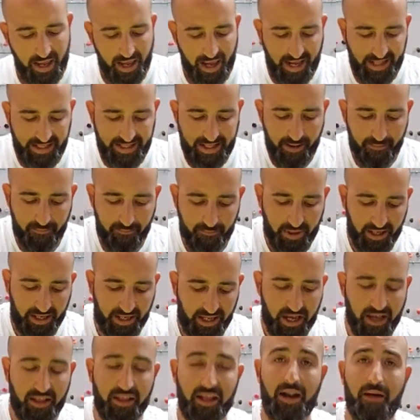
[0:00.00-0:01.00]

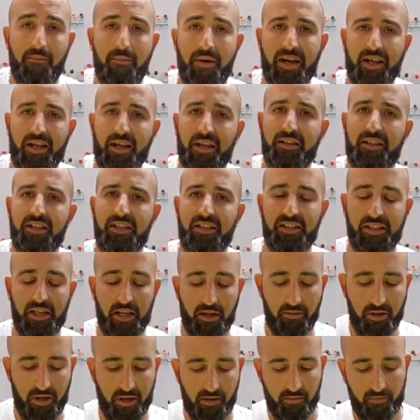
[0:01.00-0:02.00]
Estamperías de la marca
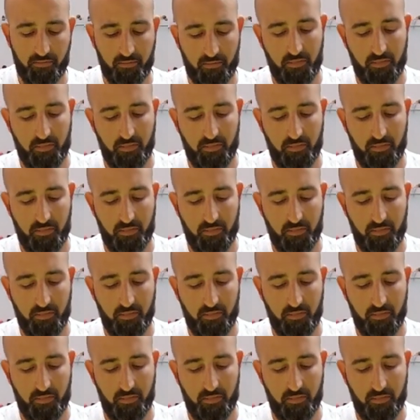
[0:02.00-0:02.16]
3M,